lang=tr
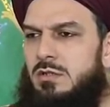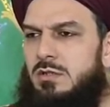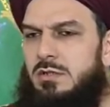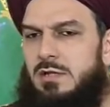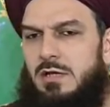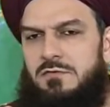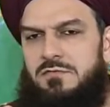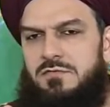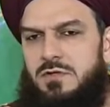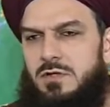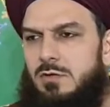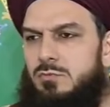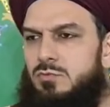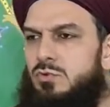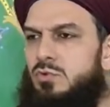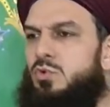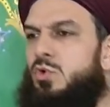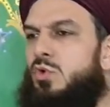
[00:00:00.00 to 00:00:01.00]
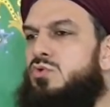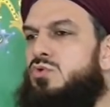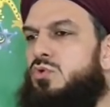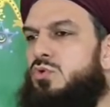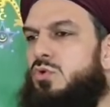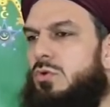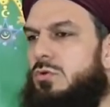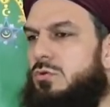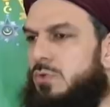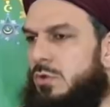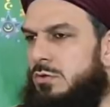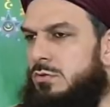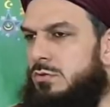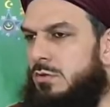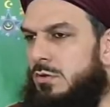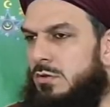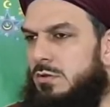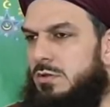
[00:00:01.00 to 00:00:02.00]
ne Firavun'u gözü görüyor
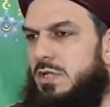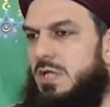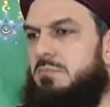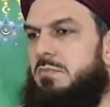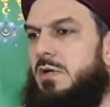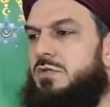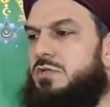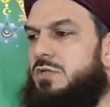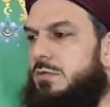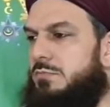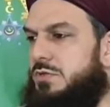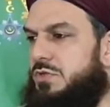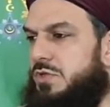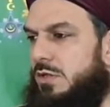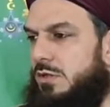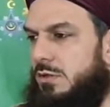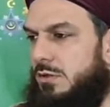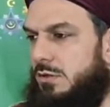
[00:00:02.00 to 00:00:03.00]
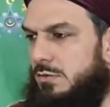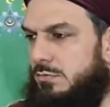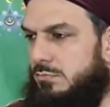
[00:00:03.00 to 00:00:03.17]
ne başka bir şey.